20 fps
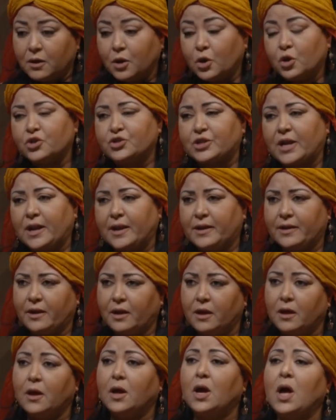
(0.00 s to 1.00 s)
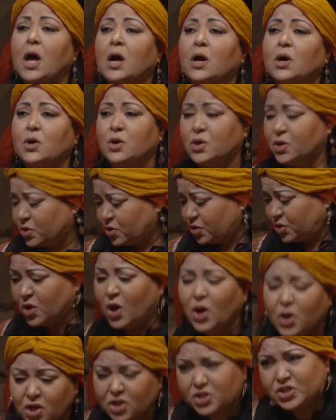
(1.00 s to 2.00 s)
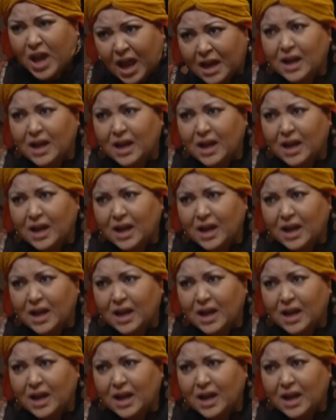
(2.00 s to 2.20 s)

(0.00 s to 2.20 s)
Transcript: اخرج علي اخرج اخرج